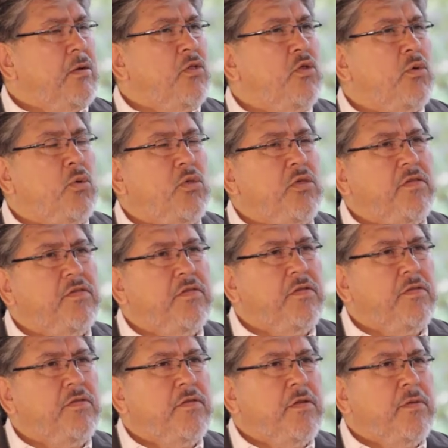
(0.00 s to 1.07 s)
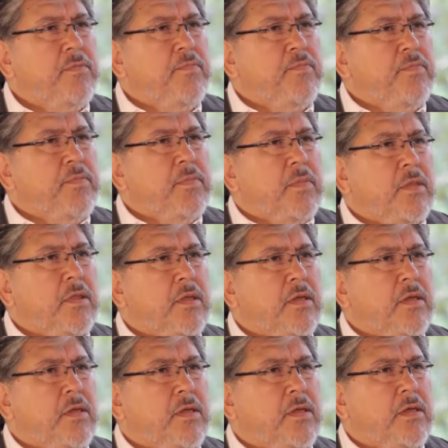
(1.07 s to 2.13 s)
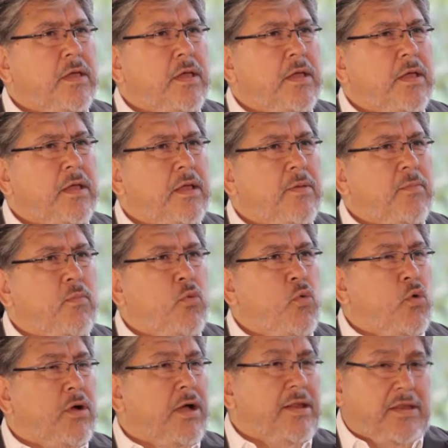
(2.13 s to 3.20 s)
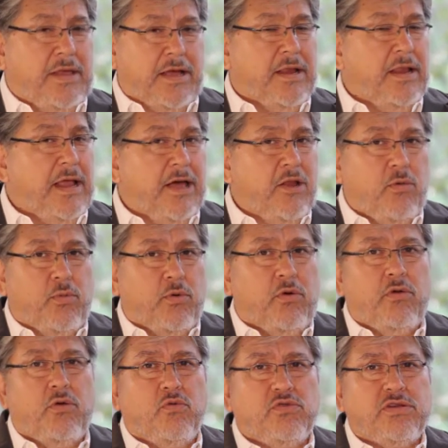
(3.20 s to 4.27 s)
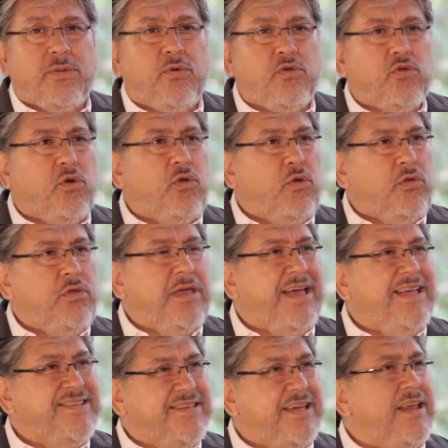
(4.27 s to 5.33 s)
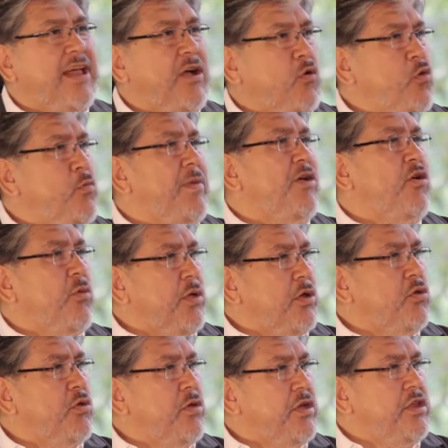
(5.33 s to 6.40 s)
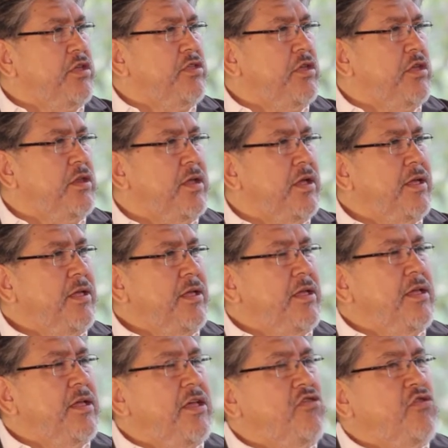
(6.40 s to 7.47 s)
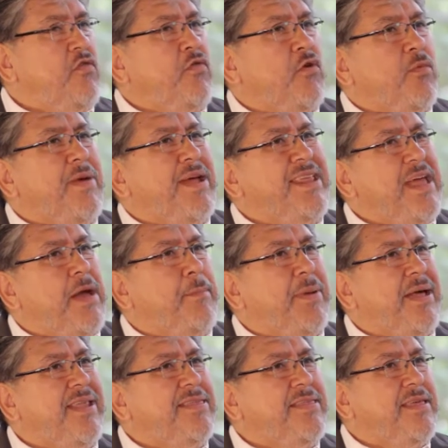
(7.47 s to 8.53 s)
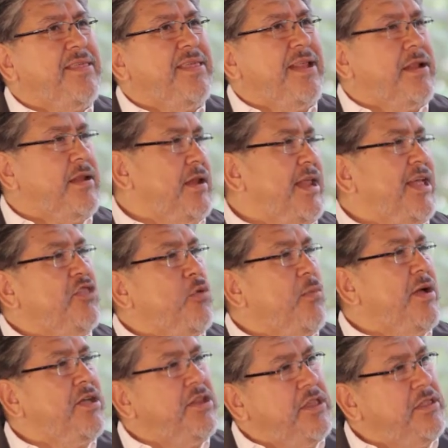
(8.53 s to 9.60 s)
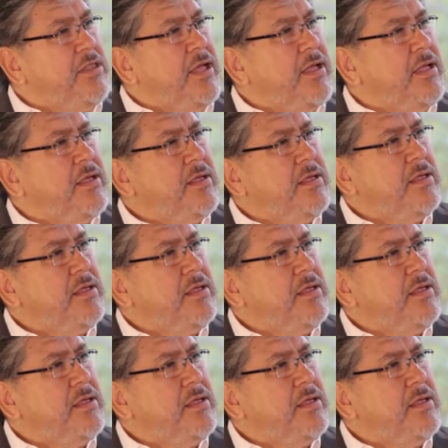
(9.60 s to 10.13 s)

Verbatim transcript: Cuando vos decís que buscan, y es claro, porque lo escuchamos todos los días, echarle la culpa al gobierno de Cristina, ¿eso formaría parte del relato macrista?